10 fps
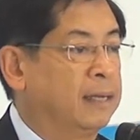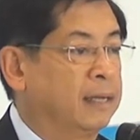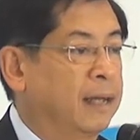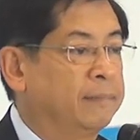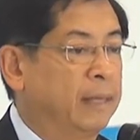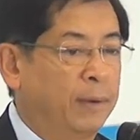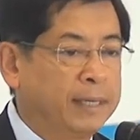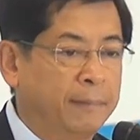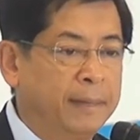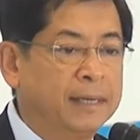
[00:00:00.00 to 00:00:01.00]
นะครับแต่ว่า
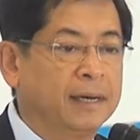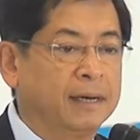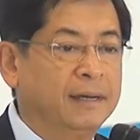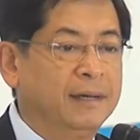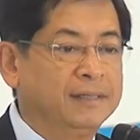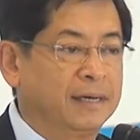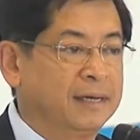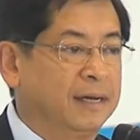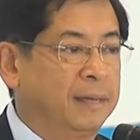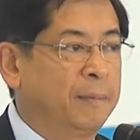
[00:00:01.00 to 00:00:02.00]
ยังไม่เกิดจะ
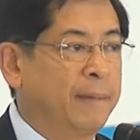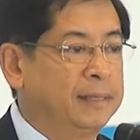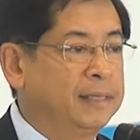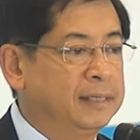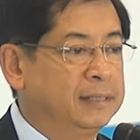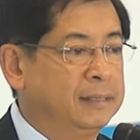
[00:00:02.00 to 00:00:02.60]
เกิดอีกประมาณสัก